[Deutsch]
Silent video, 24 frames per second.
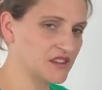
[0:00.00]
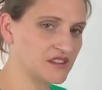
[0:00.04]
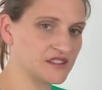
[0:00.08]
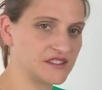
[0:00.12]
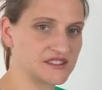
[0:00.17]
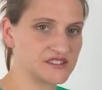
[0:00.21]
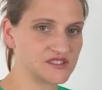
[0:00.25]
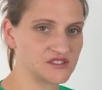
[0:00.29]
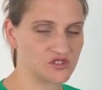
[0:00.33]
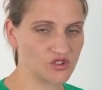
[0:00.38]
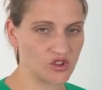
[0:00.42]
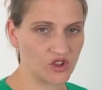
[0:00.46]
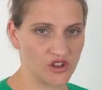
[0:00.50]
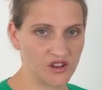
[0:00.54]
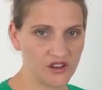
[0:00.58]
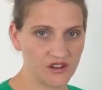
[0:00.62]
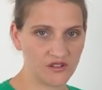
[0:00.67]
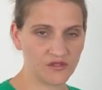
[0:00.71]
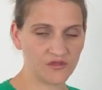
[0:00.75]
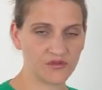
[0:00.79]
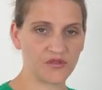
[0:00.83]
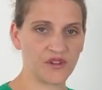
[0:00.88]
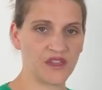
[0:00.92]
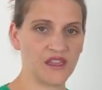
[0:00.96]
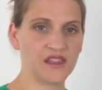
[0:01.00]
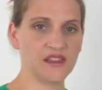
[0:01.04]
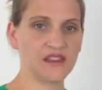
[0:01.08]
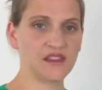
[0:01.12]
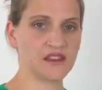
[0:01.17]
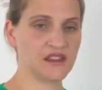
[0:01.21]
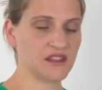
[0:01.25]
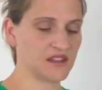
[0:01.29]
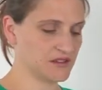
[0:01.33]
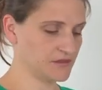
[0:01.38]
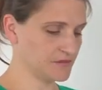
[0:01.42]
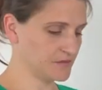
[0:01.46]
Das soll
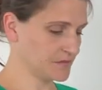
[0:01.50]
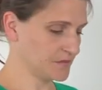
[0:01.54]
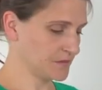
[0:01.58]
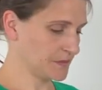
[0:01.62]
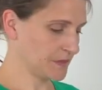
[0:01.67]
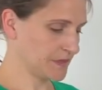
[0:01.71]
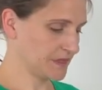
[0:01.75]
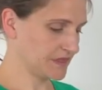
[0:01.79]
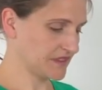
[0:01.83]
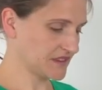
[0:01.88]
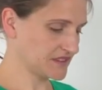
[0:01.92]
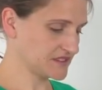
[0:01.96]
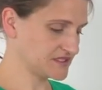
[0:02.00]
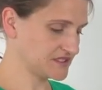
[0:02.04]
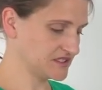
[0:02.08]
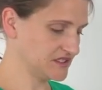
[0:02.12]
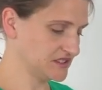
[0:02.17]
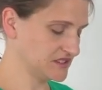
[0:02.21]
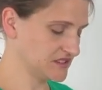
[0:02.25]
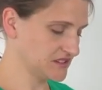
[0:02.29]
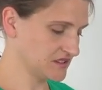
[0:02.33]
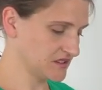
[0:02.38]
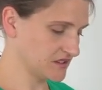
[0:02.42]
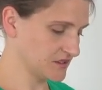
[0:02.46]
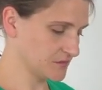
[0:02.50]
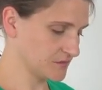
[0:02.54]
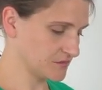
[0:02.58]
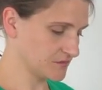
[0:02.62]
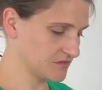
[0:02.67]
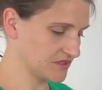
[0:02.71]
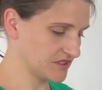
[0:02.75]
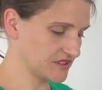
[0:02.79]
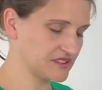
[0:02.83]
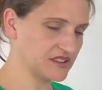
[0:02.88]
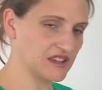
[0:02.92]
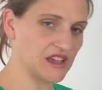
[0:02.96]
verhindern, dass die,
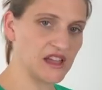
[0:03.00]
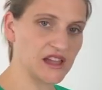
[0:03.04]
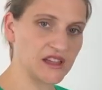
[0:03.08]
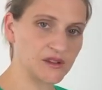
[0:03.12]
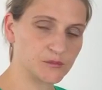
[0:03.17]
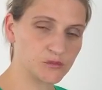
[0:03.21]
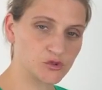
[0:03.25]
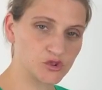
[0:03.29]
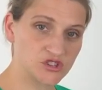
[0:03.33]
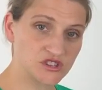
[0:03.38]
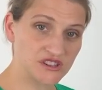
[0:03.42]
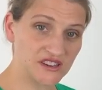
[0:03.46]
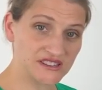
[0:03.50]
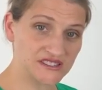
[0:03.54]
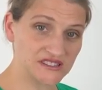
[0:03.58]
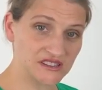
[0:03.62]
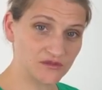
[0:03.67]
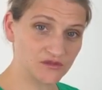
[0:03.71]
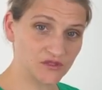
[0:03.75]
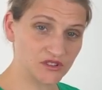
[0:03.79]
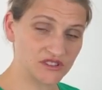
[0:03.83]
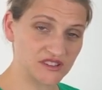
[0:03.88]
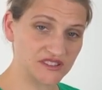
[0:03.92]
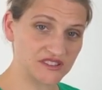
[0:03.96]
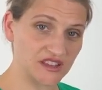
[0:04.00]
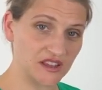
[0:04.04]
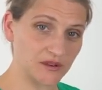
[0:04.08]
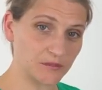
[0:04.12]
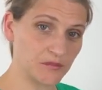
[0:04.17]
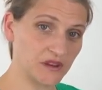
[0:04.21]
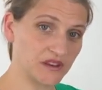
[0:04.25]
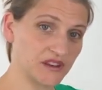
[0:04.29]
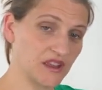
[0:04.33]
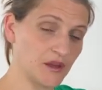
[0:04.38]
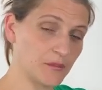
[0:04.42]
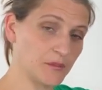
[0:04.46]
ähm, dass die Atmung schlechter wird. Das hat
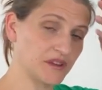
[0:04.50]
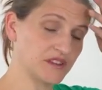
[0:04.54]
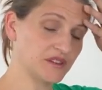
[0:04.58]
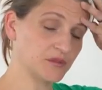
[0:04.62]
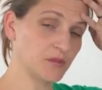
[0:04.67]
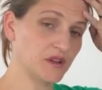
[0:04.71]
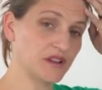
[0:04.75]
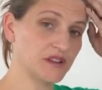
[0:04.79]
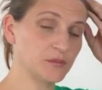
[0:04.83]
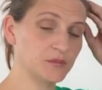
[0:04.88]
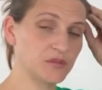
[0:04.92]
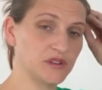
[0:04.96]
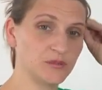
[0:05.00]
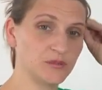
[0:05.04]
man ja manchmal in